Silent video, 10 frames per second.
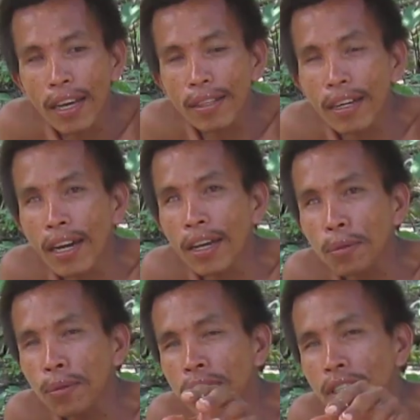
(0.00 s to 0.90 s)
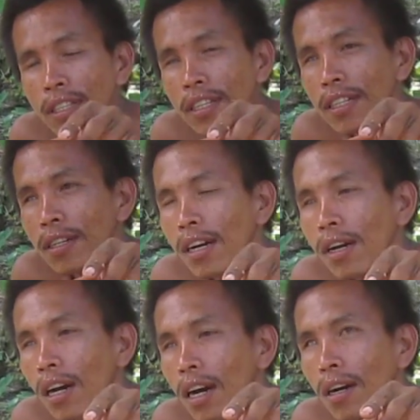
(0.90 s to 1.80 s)
Ayat kursi
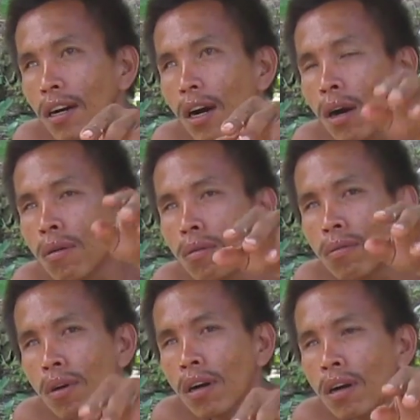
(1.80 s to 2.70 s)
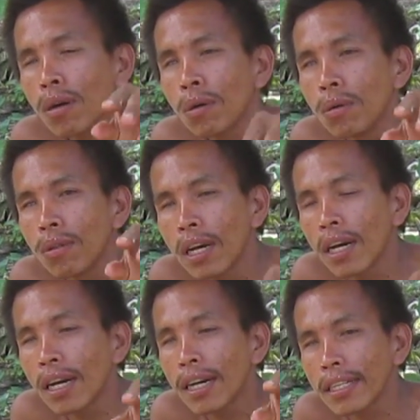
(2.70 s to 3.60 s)
Allahu
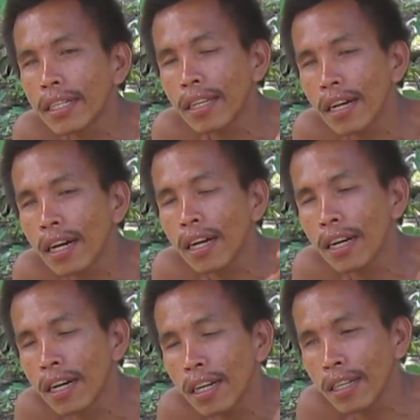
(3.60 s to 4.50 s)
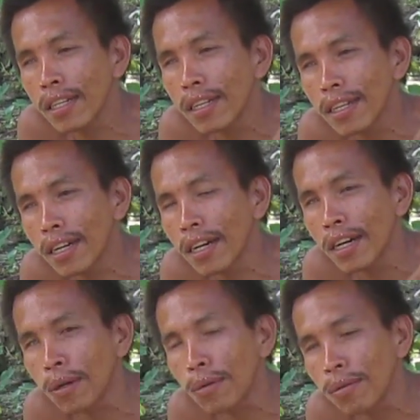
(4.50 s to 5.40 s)
la ilaha
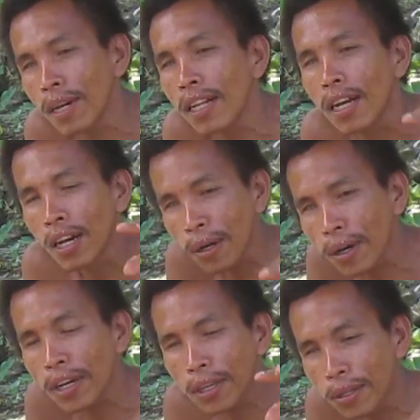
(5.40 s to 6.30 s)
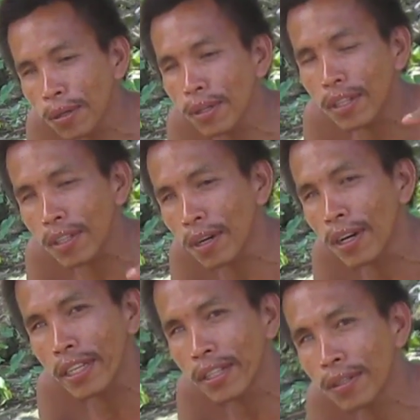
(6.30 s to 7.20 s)
illa huwa hayyul
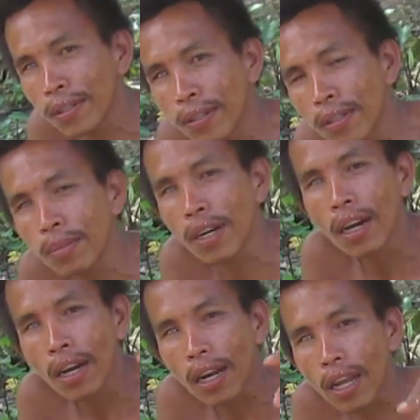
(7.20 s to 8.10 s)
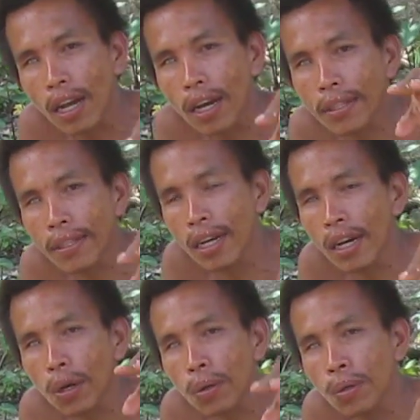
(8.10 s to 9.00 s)
qayyum mm. la
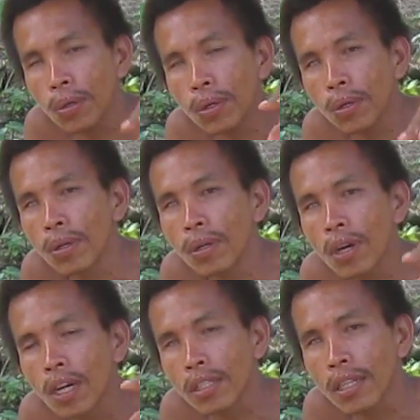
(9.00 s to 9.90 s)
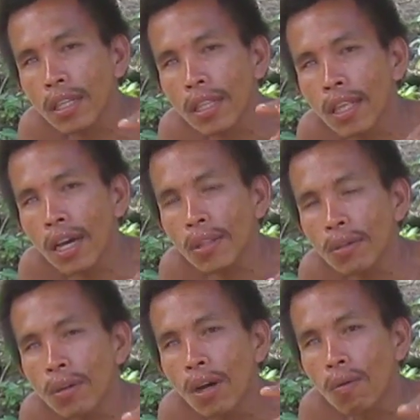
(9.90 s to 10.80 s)
ta'khudhuhu
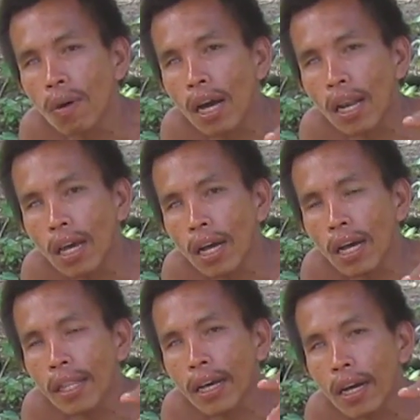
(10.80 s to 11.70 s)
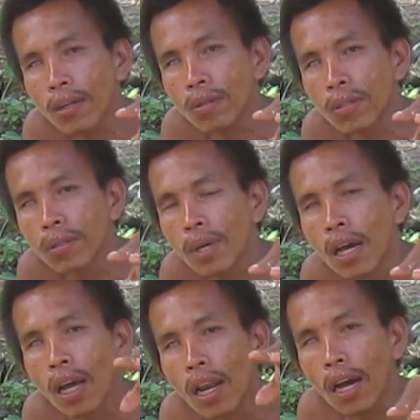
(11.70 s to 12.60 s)
sinatu wa la nahum
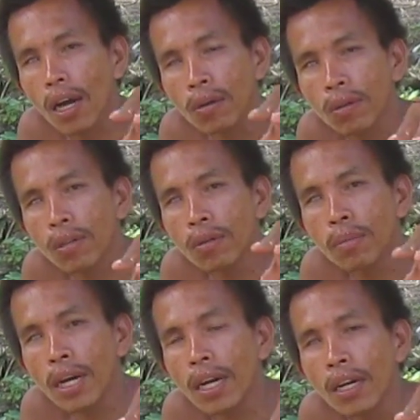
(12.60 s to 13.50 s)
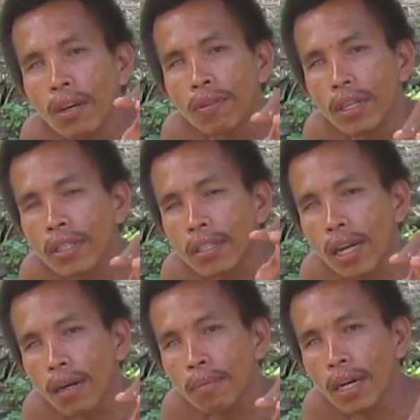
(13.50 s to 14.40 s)
lahu ma fis
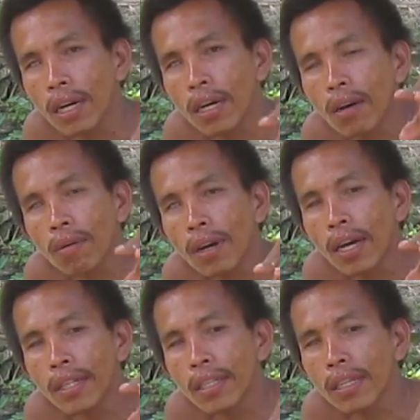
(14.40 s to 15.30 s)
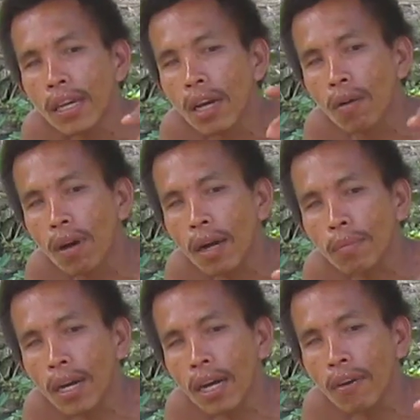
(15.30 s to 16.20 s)
samawati wa
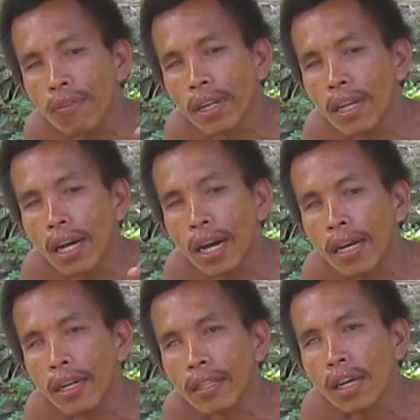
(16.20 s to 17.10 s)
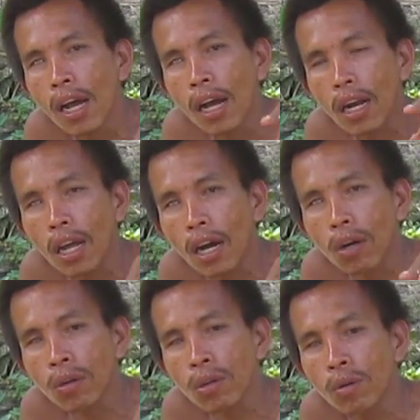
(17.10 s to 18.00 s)
ma fil ard
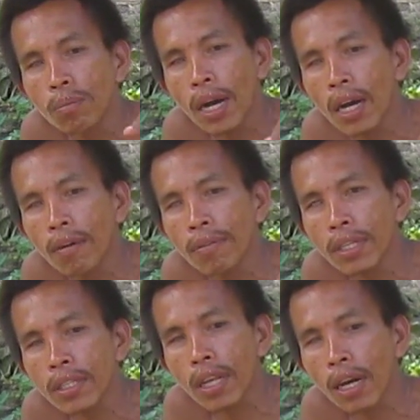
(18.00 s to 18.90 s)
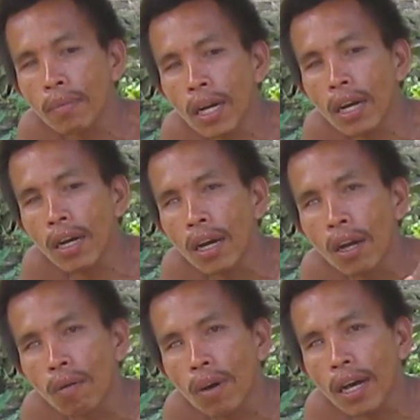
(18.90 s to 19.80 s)
lahu ma fis
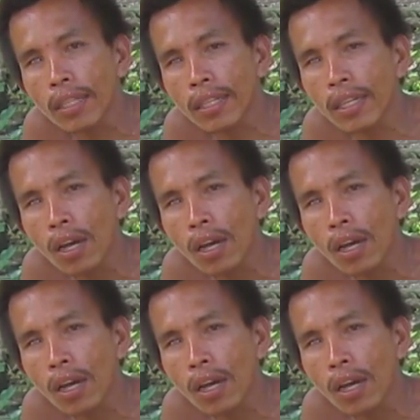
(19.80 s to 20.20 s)
samawati